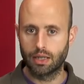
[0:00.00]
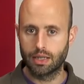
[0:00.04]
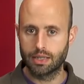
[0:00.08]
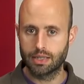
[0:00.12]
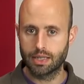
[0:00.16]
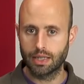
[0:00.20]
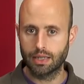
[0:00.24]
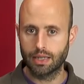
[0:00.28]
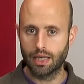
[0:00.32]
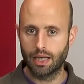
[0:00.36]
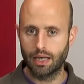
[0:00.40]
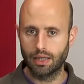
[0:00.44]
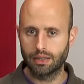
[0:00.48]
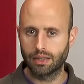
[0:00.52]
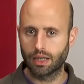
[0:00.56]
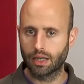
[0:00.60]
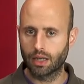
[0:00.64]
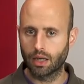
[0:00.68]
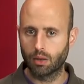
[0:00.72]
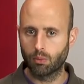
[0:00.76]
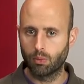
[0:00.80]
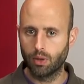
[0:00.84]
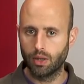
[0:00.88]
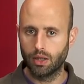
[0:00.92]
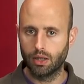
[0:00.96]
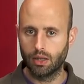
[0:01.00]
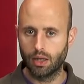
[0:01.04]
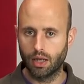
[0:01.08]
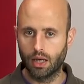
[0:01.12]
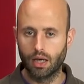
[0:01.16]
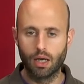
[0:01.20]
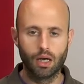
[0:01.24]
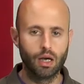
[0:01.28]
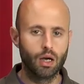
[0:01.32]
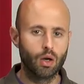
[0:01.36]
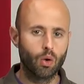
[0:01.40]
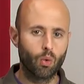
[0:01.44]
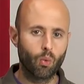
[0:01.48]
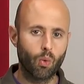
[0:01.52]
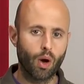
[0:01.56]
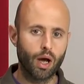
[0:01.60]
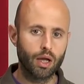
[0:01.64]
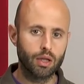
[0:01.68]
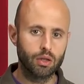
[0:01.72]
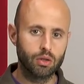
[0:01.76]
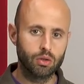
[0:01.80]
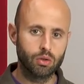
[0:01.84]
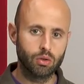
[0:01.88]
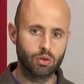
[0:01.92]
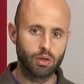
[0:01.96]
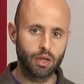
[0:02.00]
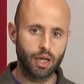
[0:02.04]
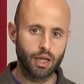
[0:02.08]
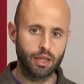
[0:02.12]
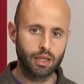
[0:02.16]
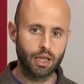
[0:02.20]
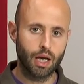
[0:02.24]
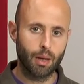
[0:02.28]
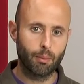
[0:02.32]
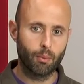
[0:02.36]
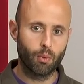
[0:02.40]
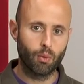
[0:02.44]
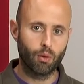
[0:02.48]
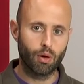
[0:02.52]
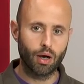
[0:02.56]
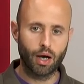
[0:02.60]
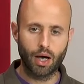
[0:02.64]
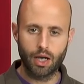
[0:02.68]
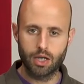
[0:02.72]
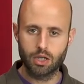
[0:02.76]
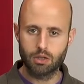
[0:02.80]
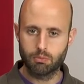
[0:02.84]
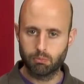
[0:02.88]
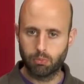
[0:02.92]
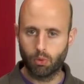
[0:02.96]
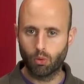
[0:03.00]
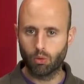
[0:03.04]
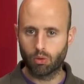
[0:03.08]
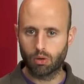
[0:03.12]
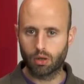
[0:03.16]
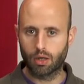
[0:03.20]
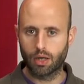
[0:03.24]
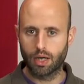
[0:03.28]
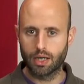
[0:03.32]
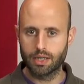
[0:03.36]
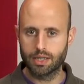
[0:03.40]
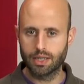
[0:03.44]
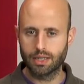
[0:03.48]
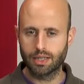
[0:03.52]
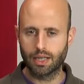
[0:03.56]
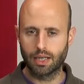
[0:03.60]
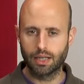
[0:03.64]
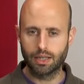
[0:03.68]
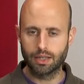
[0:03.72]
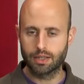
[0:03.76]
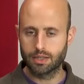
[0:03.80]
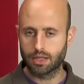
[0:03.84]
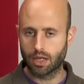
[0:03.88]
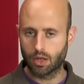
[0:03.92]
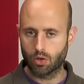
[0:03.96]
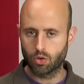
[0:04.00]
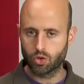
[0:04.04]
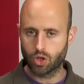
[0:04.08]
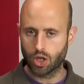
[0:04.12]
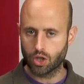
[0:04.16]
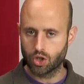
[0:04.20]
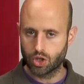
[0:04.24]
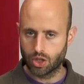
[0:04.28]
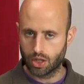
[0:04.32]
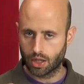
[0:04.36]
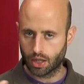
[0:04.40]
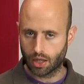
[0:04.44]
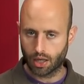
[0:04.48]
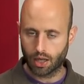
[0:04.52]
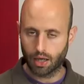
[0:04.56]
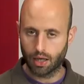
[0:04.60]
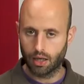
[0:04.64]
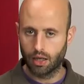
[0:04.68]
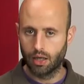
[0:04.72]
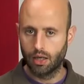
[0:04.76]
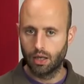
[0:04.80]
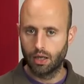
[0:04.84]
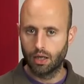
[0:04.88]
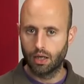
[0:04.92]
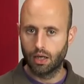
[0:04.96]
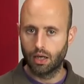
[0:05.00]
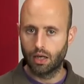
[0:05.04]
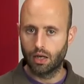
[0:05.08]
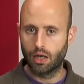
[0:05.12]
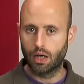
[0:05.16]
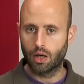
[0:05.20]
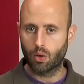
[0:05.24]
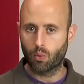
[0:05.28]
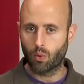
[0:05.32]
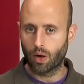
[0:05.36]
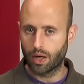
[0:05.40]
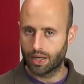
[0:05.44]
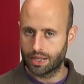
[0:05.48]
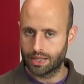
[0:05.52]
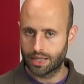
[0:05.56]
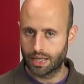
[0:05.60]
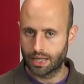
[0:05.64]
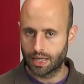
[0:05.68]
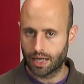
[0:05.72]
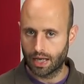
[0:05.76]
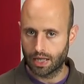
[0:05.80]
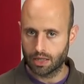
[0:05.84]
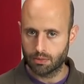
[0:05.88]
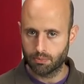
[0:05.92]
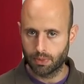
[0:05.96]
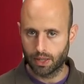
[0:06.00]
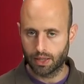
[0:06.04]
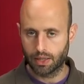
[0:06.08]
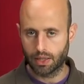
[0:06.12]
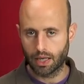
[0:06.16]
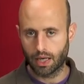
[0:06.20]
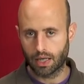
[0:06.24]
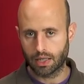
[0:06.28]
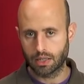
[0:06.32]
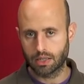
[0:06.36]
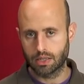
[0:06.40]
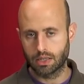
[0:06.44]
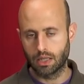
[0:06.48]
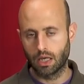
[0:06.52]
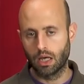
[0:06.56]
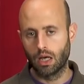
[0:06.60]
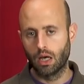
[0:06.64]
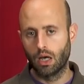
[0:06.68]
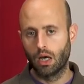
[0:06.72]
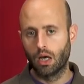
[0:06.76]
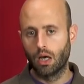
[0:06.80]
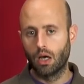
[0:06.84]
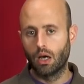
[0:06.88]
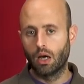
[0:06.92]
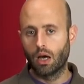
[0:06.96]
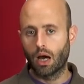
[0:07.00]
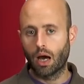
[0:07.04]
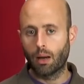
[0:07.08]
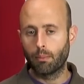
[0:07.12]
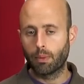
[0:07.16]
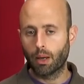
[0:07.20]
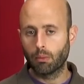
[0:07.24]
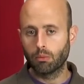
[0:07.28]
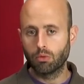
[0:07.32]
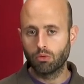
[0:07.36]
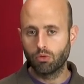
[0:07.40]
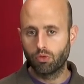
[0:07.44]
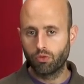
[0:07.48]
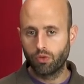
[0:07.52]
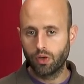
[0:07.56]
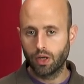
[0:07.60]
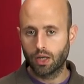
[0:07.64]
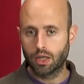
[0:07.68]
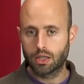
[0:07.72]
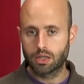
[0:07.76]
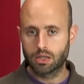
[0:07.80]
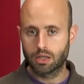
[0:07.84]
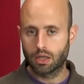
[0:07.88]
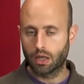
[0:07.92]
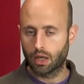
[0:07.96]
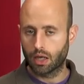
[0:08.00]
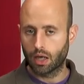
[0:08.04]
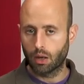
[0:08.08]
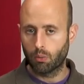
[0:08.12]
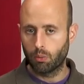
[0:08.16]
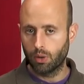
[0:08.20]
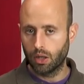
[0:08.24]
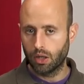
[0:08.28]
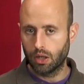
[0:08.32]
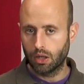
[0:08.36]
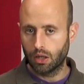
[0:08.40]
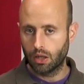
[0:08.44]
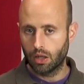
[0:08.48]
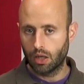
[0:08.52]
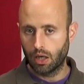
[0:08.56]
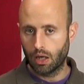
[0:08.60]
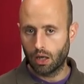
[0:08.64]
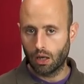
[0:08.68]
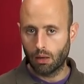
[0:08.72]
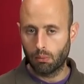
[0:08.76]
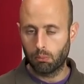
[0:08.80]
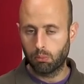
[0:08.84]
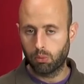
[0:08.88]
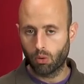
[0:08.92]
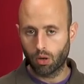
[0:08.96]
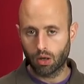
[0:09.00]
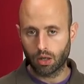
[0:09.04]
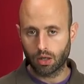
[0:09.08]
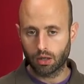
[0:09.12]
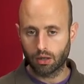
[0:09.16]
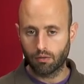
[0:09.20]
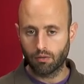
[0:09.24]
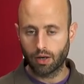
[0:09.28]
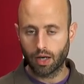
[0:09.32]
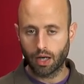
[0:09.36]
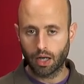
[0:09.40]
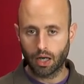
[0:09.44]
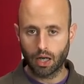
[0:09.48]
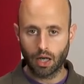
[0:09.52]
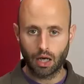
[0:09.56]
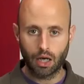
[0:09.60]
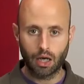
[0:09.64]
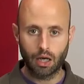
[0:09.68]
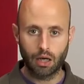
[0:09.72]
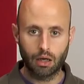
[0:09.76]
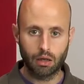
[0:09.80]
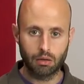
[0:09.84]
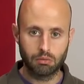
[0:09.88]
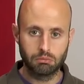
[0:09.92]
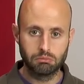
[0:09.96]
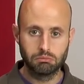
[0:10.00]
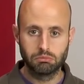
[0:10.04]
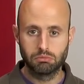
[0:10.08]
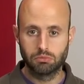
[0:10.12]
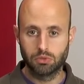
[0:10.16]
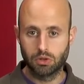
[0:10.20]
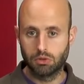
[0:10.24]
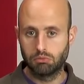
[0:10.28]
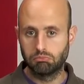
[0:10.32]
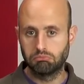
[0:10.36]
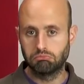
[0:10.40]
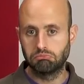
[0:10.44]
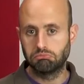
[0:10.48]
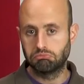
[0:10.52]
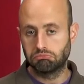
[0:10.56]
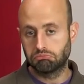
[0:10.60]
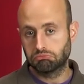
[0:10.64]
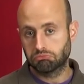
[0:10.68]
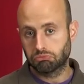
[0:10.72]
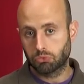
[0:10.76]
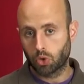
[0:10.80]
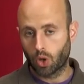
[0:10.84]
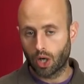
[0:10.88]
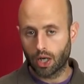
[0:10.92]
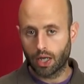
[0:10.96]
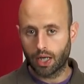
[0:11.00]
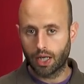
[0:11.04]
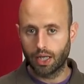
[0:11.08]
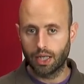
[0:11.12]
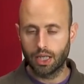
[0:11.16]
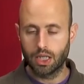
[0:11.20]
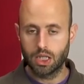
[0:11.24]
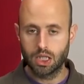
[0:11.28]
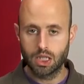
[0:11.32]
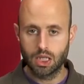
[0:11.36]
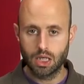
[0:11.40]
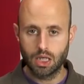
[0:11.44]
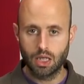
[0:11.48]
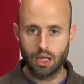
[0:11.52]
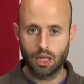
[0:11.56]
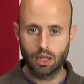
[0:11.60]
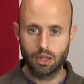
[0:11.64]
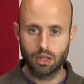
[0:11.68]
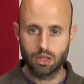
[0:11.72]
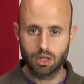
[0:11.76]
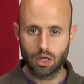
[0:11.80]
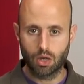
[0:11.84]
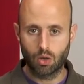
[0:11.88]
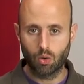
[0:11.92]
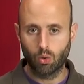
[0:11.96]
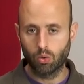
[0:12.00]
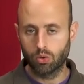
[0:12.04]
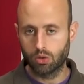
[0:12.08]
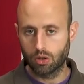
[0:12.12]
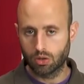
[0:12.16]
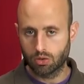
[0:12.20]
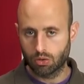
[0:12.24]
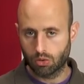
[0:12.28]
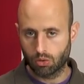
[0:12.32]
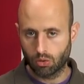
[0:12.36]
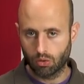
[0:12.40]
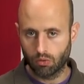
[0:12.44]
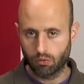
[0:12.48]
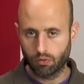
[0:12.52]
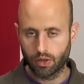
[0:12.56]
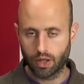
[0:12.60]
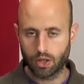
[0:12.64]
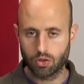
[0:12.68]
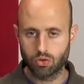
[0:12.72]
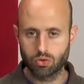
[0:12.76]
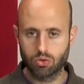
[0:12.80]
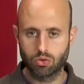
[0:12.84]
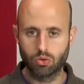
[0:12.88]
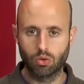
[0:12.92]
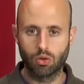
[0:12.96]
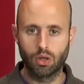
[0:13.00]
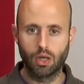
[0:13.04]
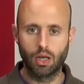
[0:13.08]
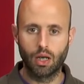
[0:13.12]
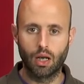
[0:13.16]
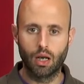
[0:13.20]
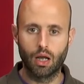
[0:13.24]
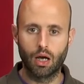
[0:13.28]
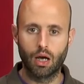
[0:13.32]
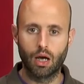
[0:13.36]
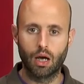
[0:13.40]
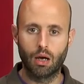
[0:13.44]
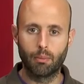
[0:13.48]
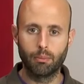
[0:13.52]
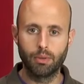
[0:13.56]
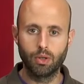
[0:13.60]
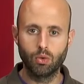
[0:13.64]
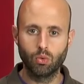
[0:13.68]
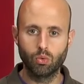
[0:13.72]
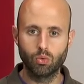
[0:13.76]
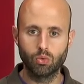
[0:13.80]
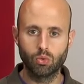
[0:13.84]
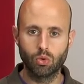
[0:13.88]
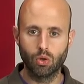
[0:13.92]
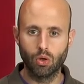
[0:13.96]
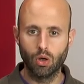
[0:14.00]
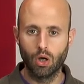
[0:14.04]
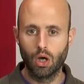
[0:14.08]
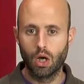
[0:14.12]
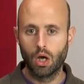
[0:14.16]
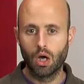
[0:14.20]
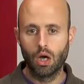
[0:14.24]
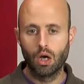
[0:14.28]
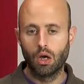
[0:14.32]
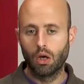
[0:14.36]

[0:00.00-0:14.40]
eh, dei satelliti che quindi quando li andiamo a esporre ai satelliti sanno già circa eh, quali segnali aspettarsi. Abbiamo un fix che quindi può arrivare a mh, mm, qualche decina di secondi se non verso il eh, minuto,